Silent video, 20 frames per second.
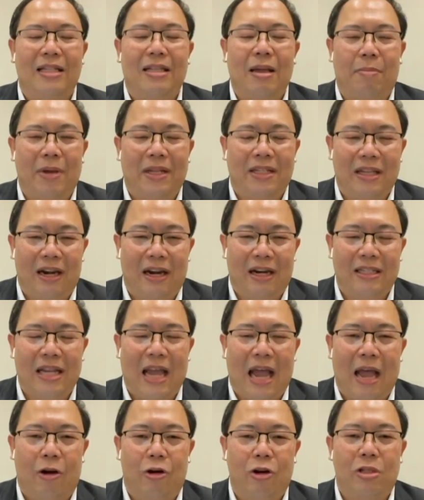ที่จะไปเจร
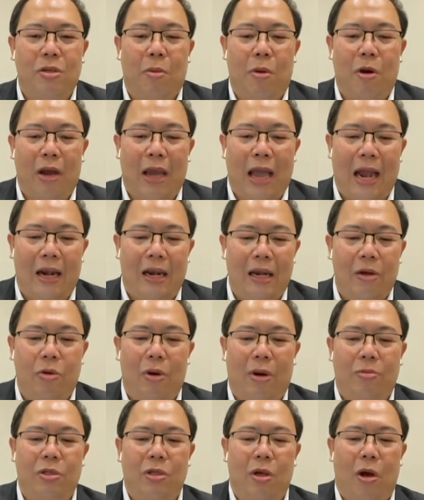จาโดยเฉพาะการดีล
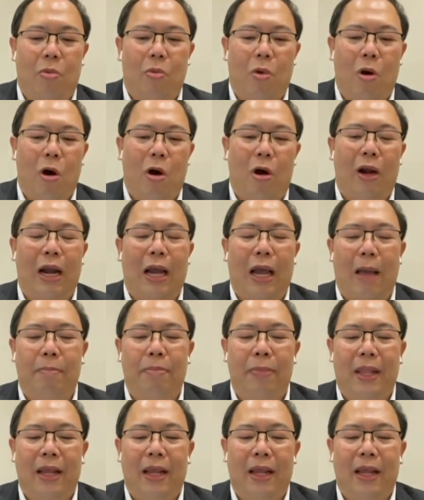กับสวนะครับ